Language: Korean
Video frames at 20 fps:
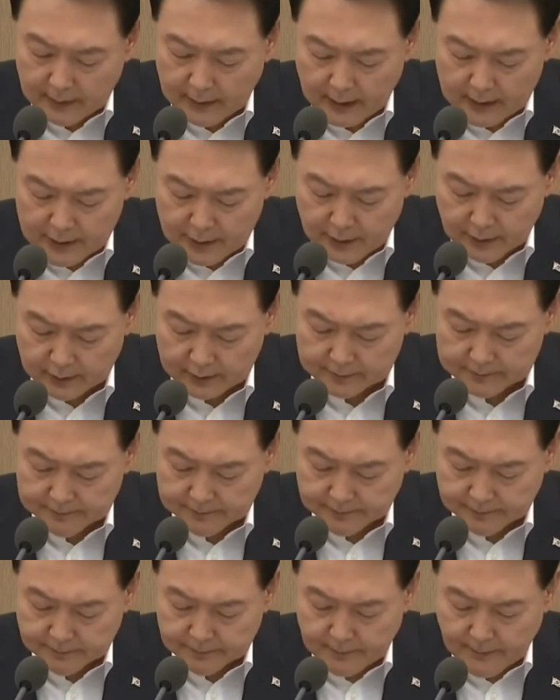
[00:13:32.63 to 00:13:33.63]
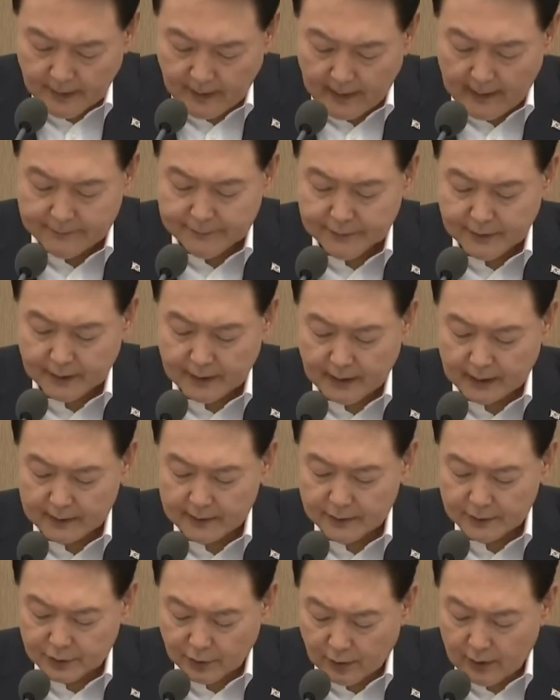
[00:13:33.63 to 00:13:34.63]
인태 지역,
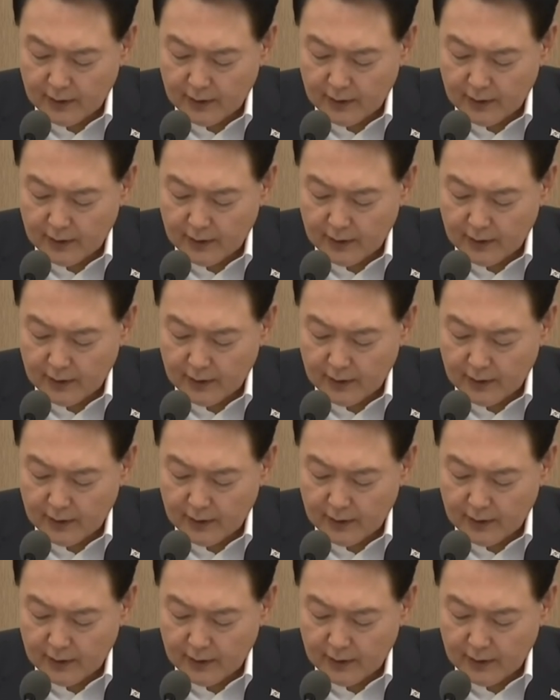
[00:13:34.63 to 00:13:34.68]
아프리카 등